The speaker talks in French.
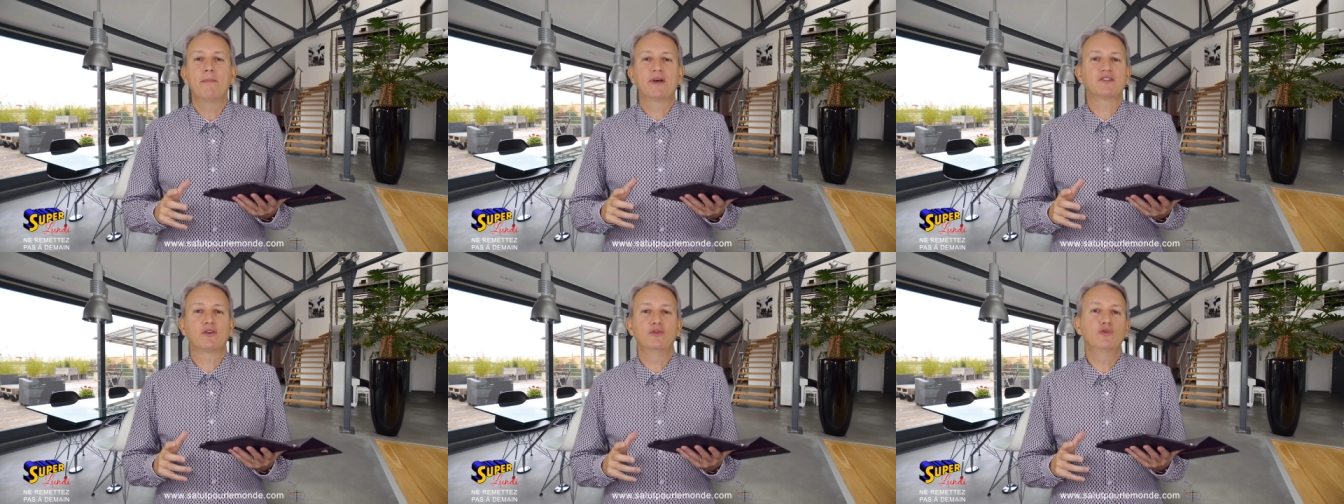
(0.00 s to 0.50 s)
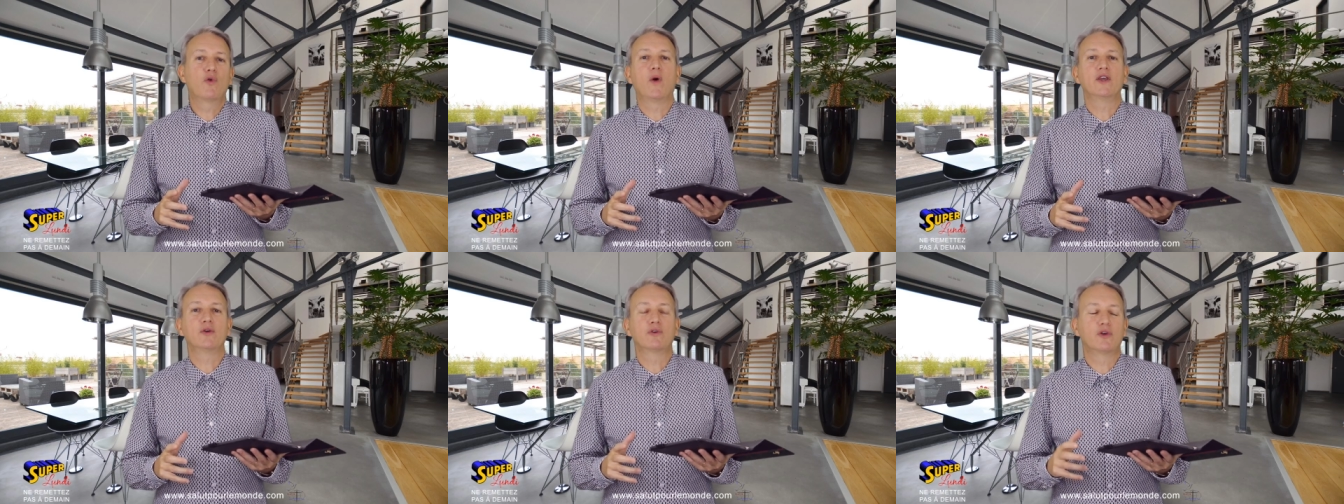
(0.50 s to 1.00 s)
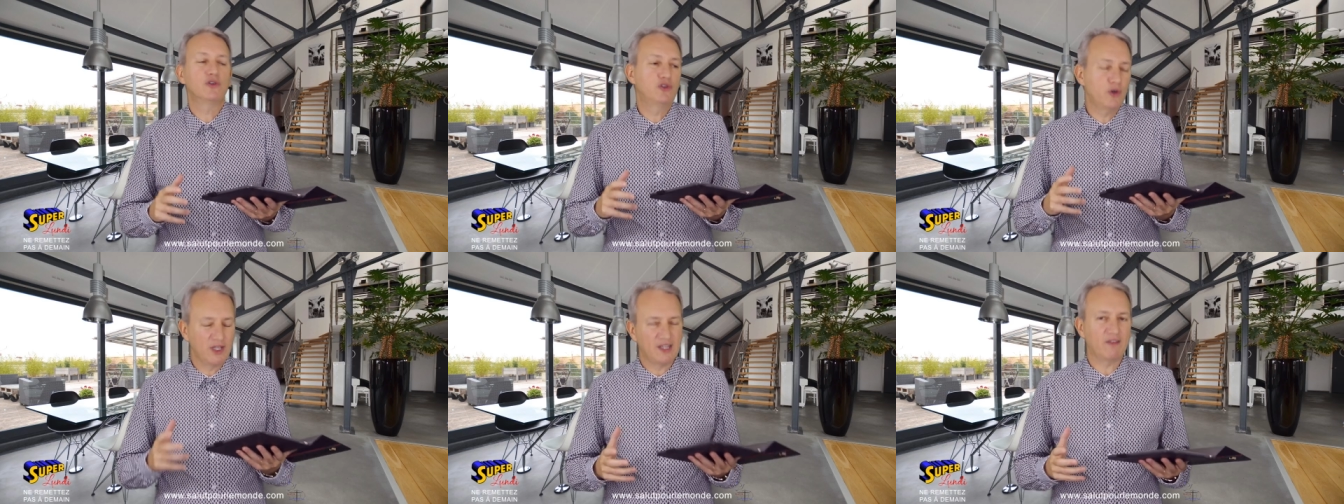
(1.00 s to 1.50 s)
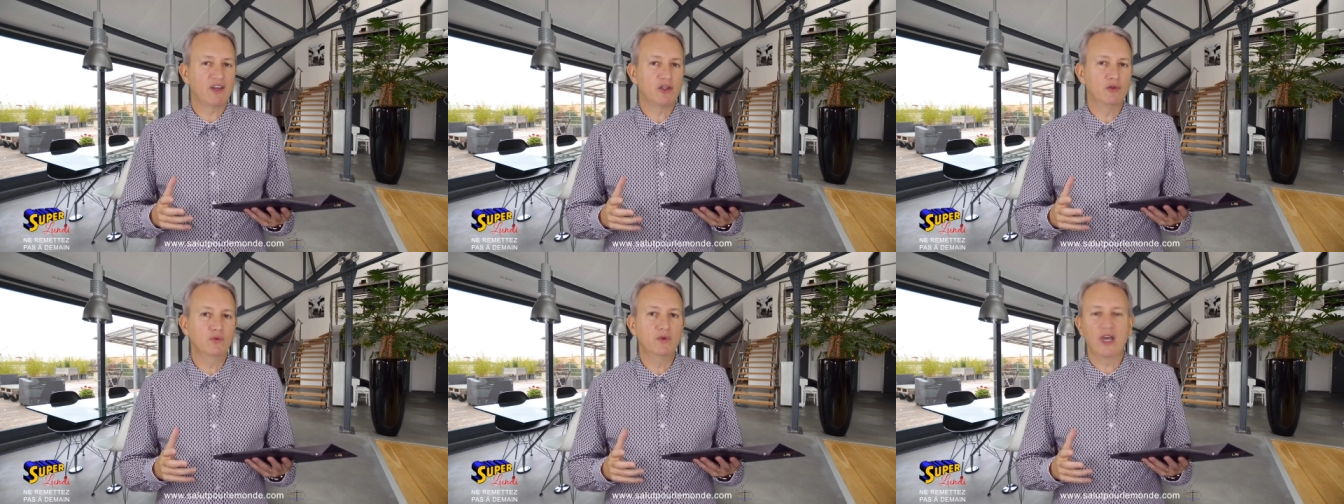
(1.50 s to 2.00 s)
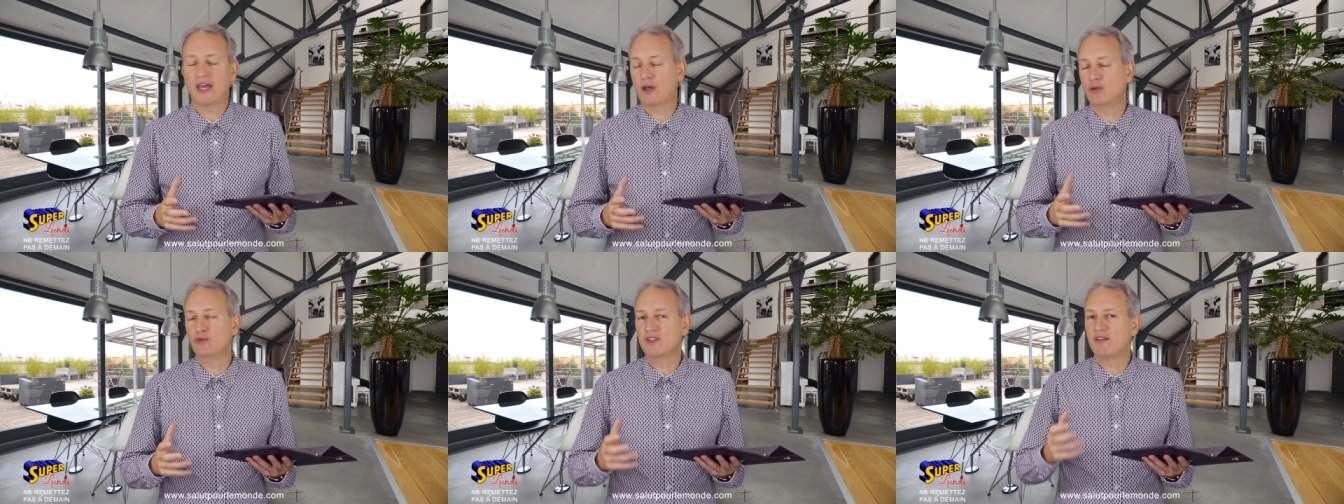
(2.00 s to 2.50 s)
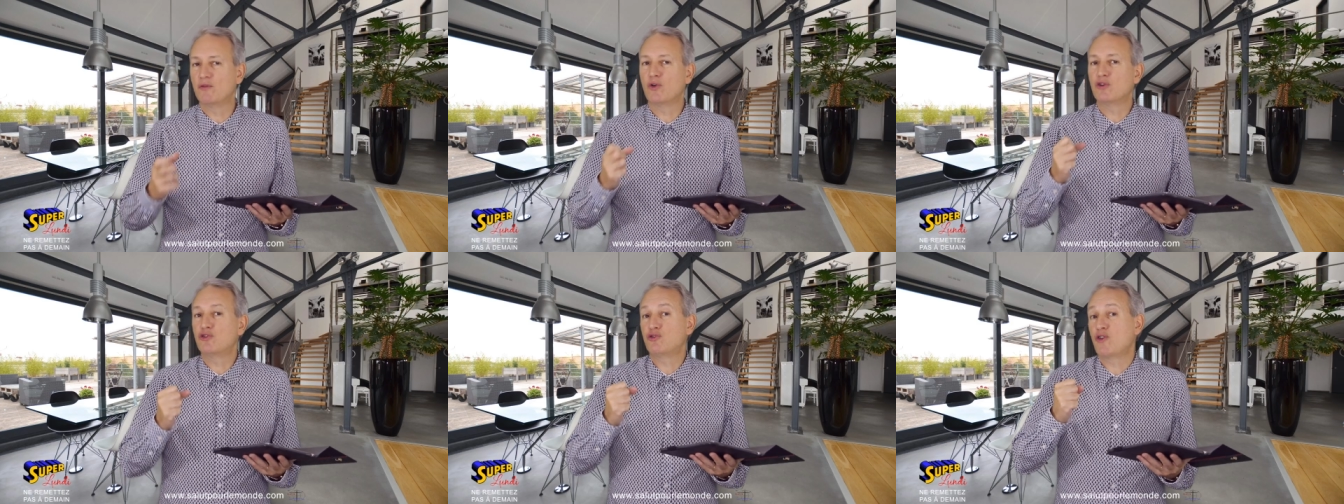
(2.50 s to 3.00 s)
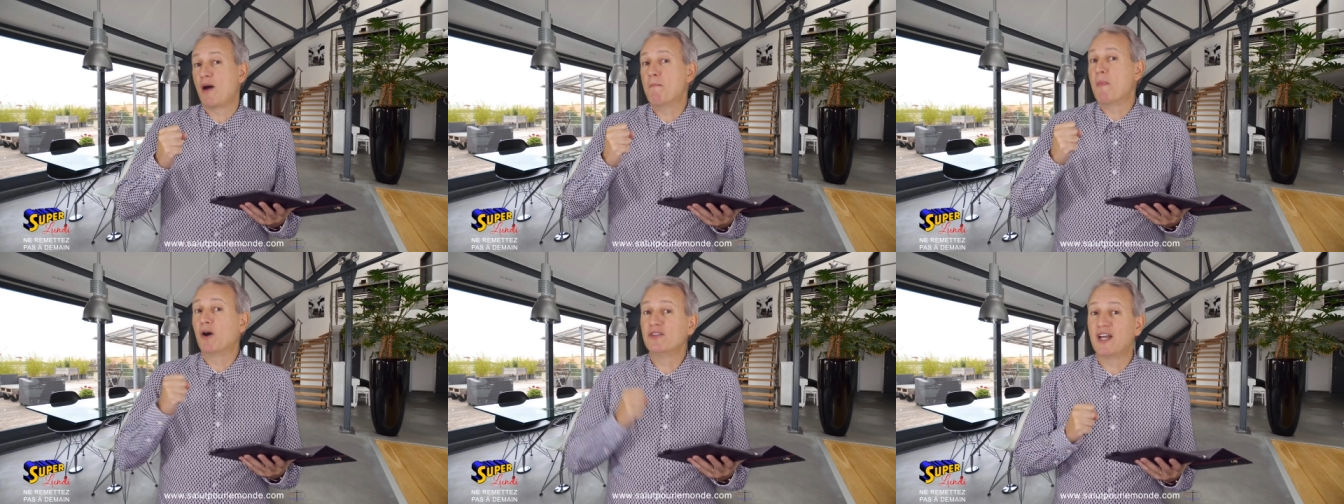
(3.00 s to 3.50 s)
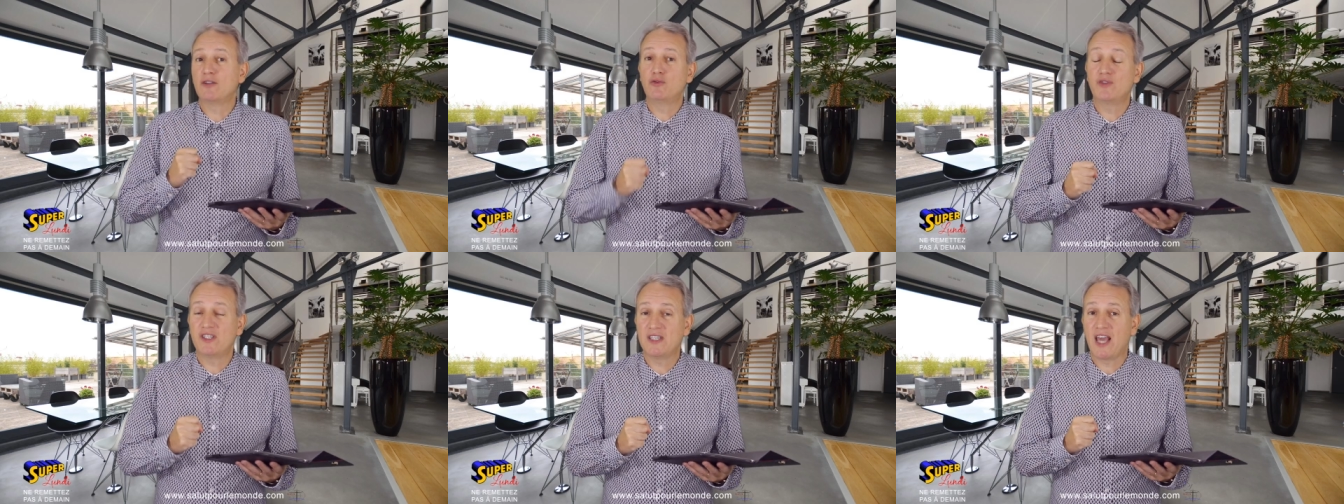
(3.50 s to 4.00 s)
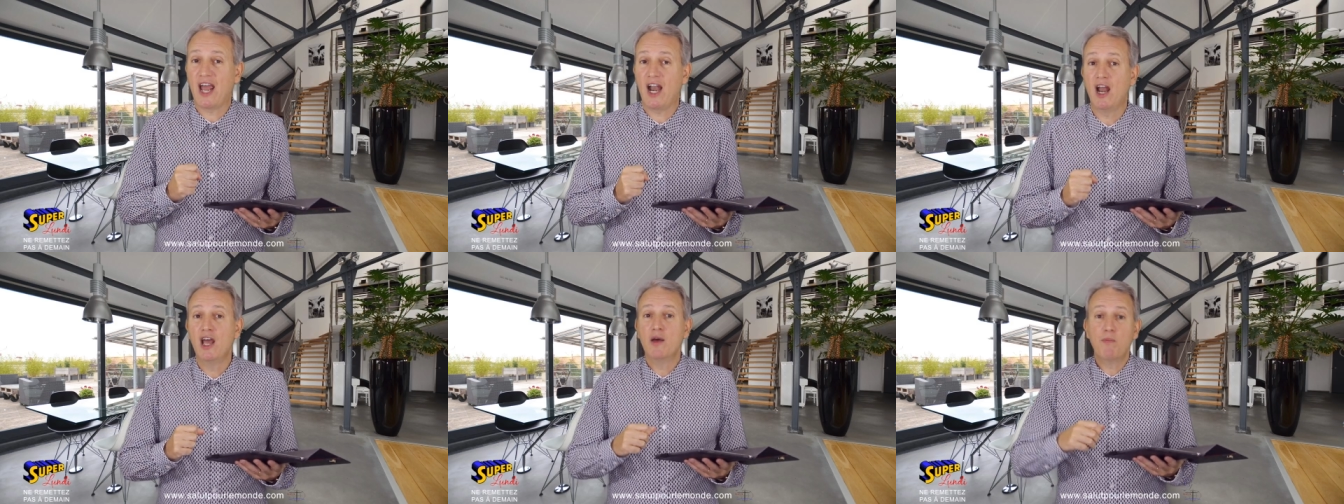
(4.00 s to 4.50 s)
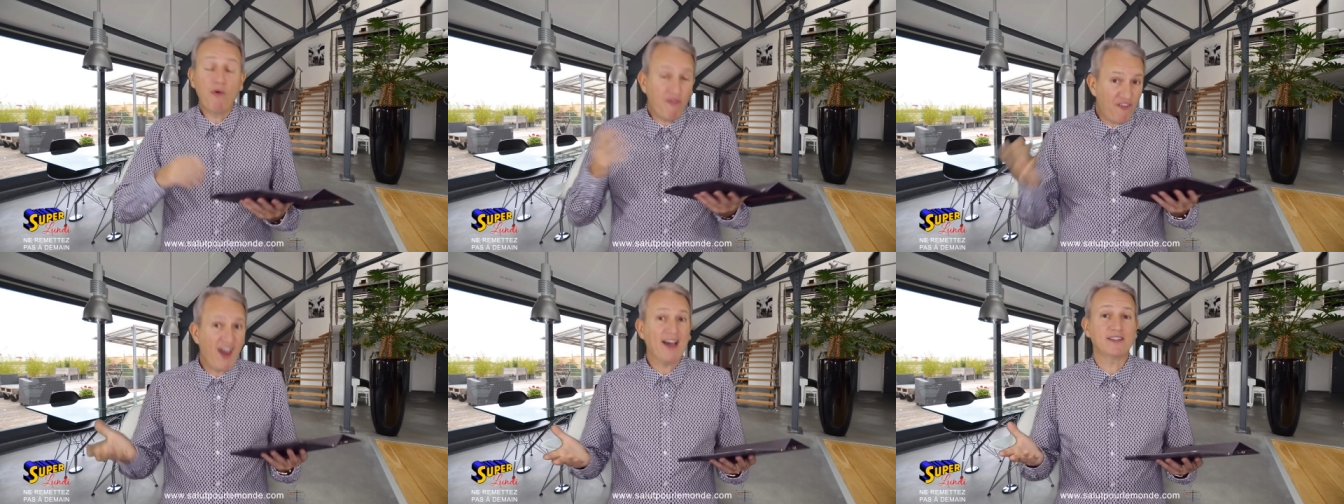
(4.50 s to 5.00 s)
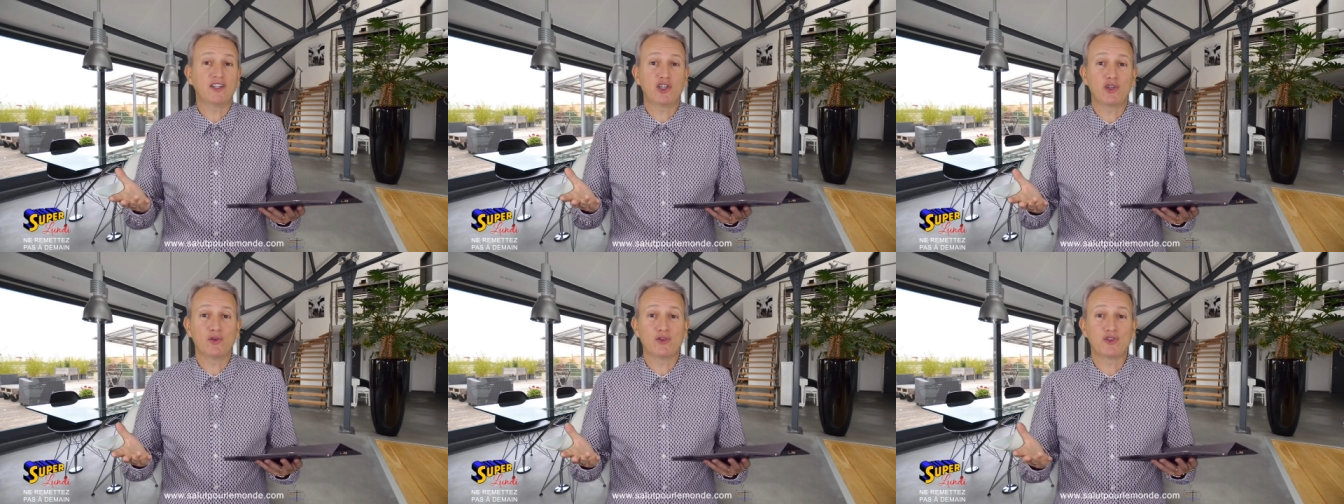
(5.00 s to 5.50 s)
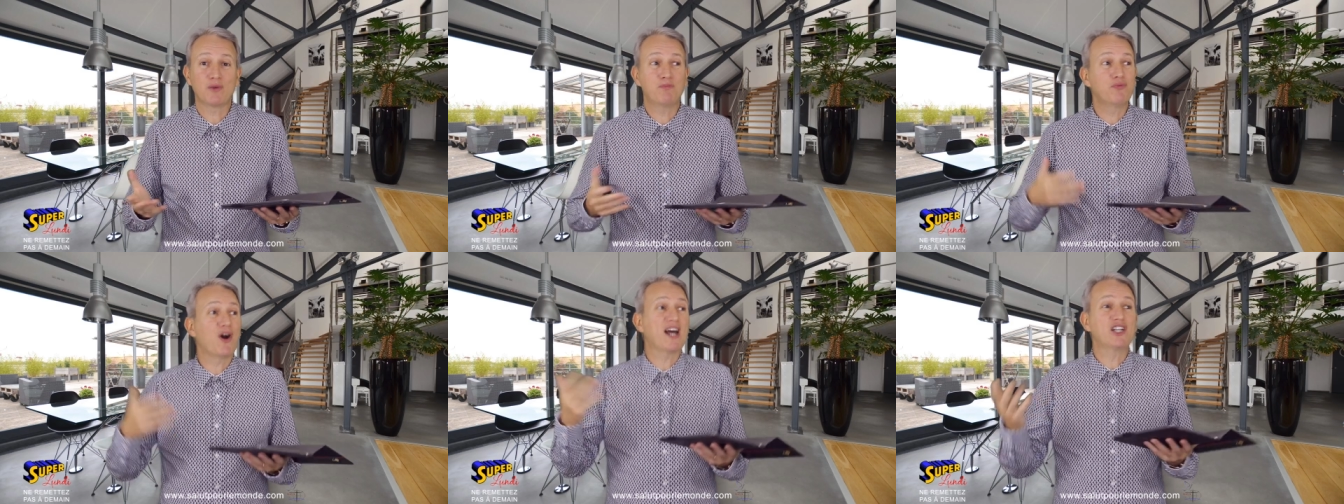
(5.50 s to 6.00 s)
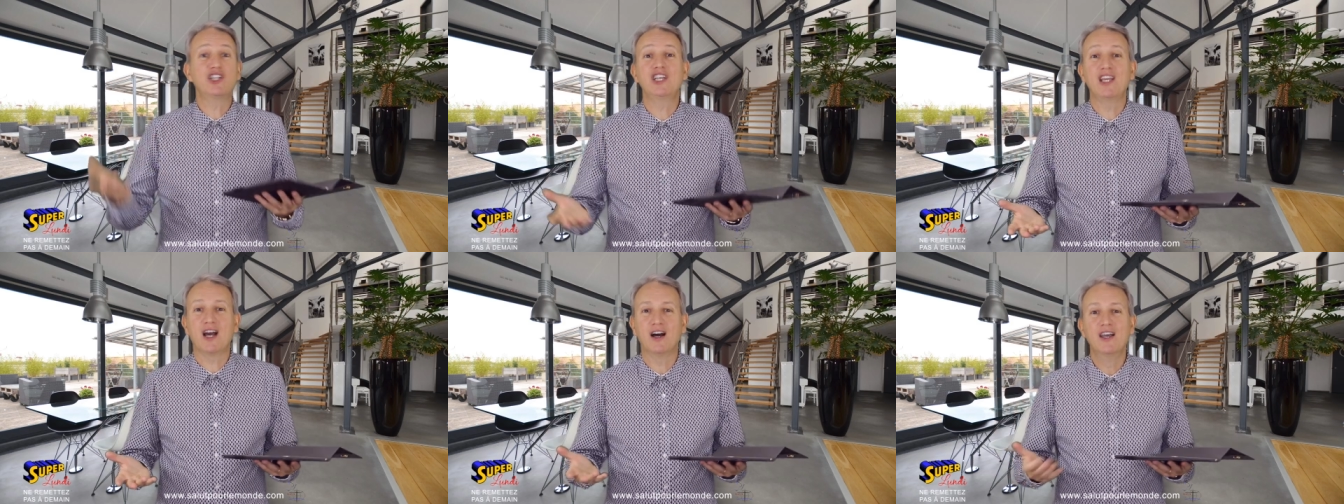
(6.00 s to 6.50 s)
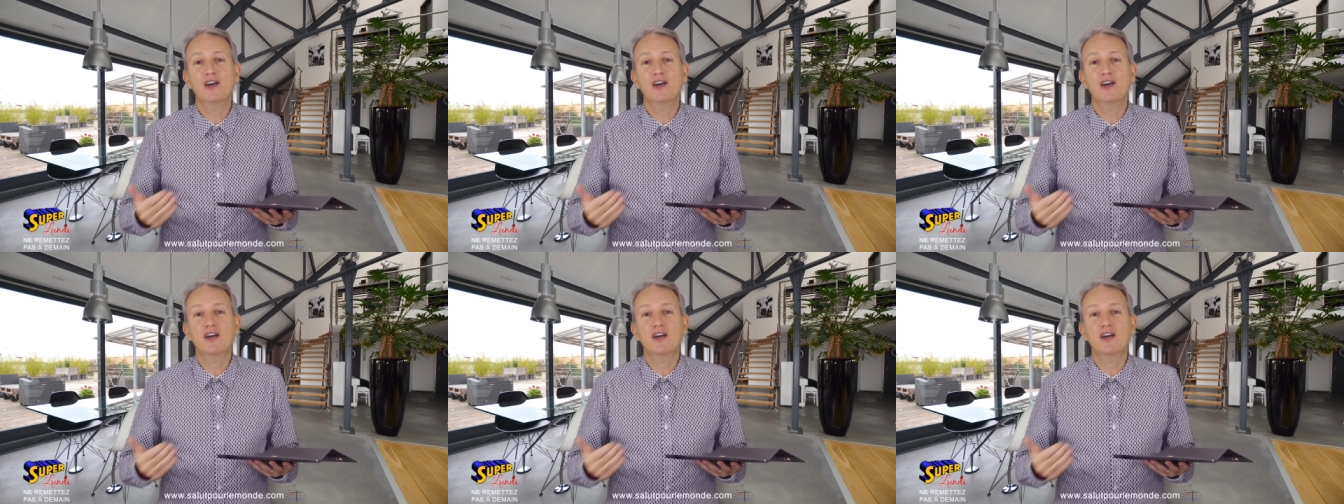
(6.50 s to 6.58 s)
parce que nous croyons que Dieu est avec nous et que nous avons reçu un mandat du ciel pour faire des choses, pour agir,